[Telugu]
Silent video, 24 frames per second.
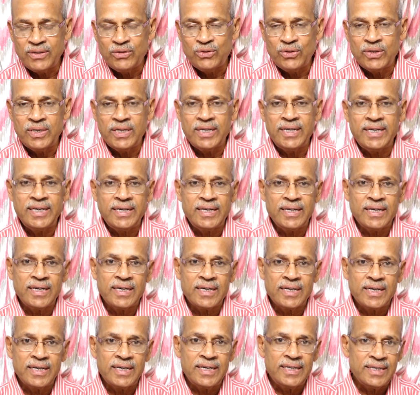జూనియర్ ఎన్టీఆర్
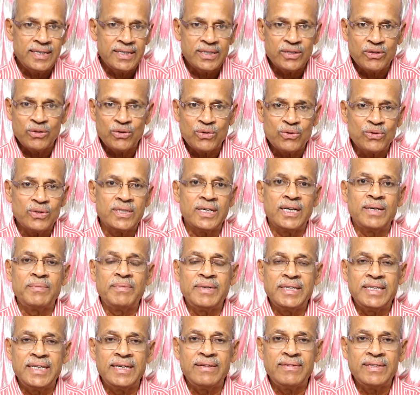కానీ ఇంతవరకు దాని
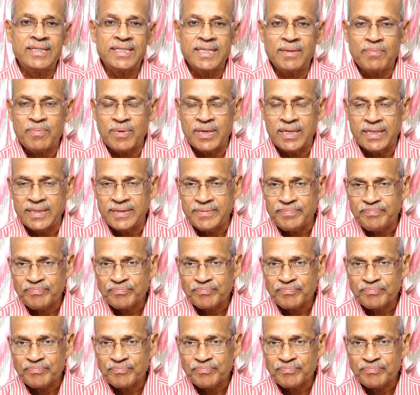మీద ఏమీ చెప్పలేదు